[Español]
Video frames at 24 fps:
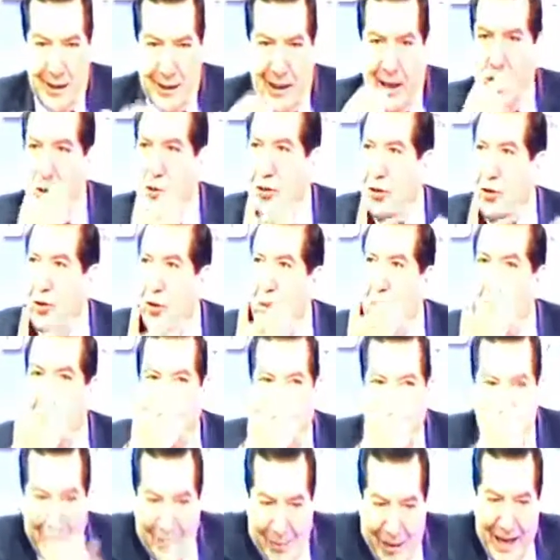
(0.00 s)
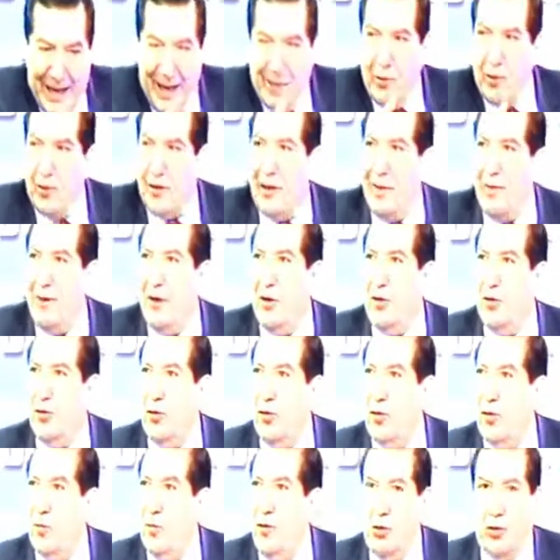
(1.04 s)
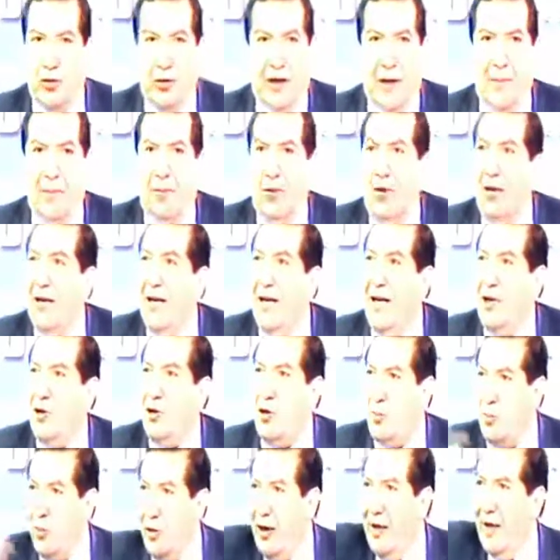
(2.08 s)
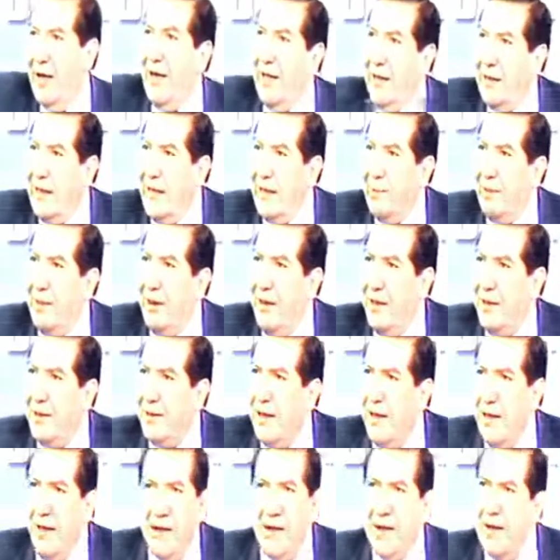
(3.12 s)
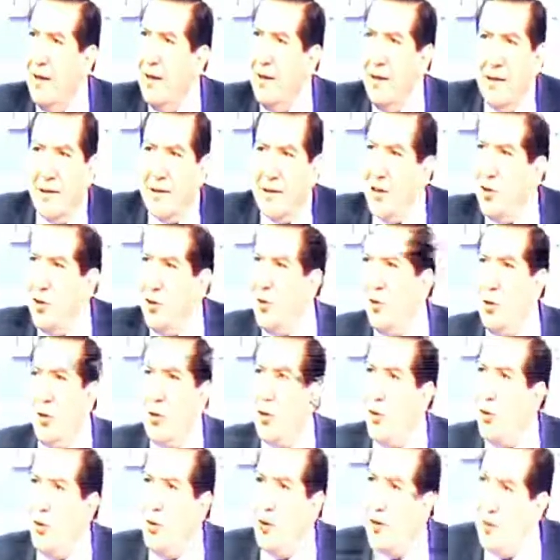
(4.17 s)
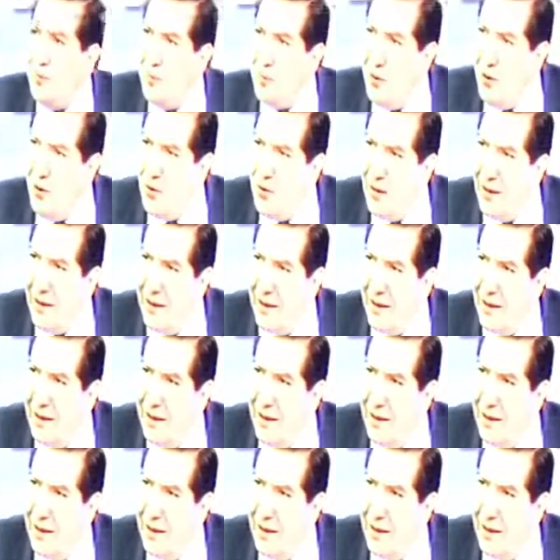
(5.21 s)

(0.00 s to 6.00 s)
que nosotros vayamos a ver los documentos, que por derecho y por la ley de transparencia, señor, nos corresponde.